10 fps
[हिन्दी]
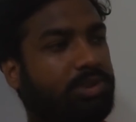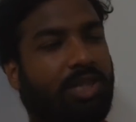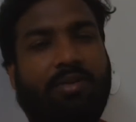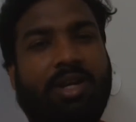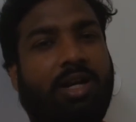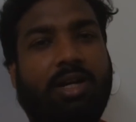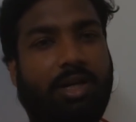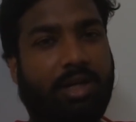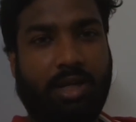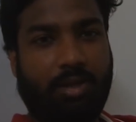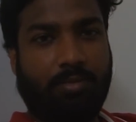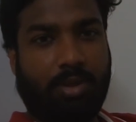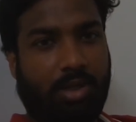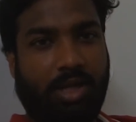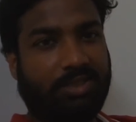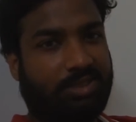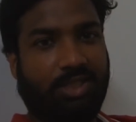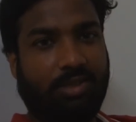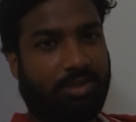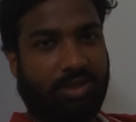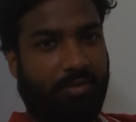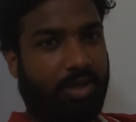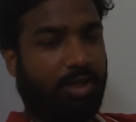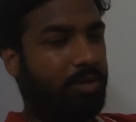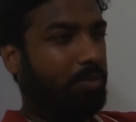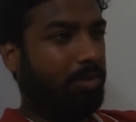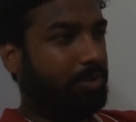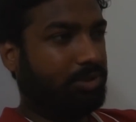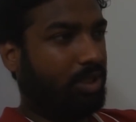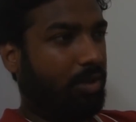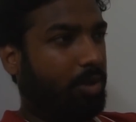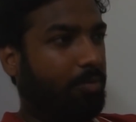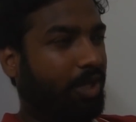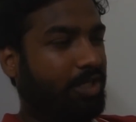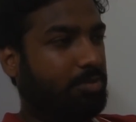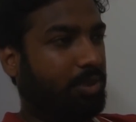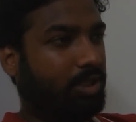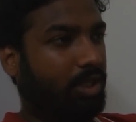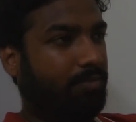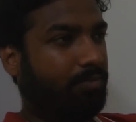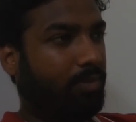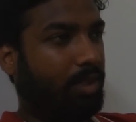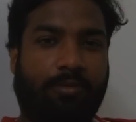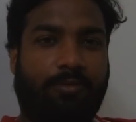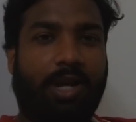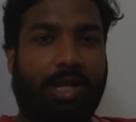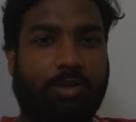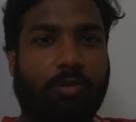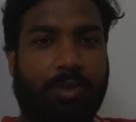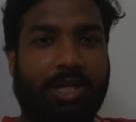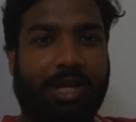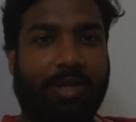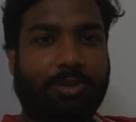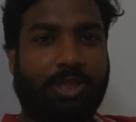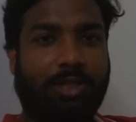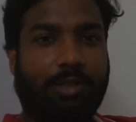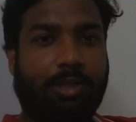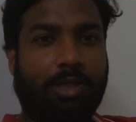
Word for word: सेवन हंड्रेड के लेस देन सेवन हंड्रेड पर पर्सन आपका प्राइस पड़ता है फ़िलहाल तो बढ़िया लगा मुझे